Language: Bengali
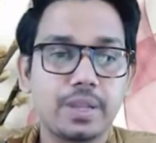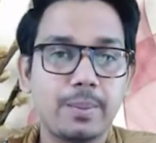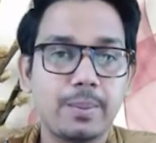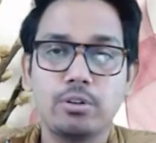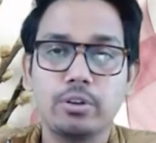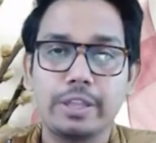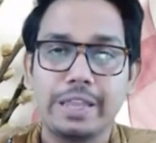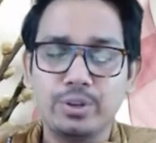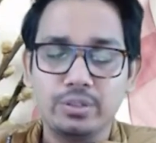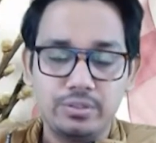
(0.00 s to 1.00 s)
এবং
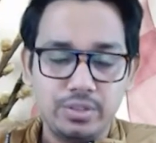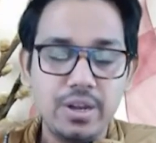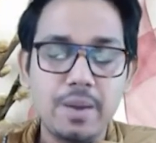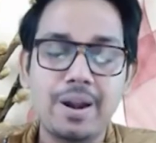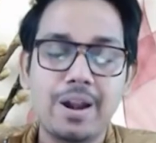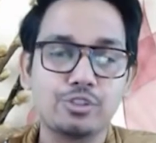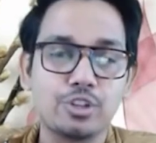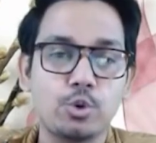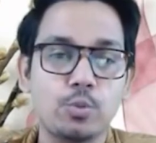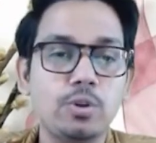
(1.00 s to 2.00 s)
ইউনিট থ্রির আমরা আলোচনা
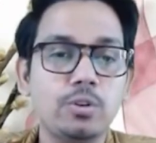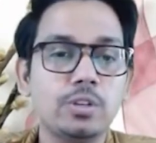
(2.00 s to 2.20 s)
করব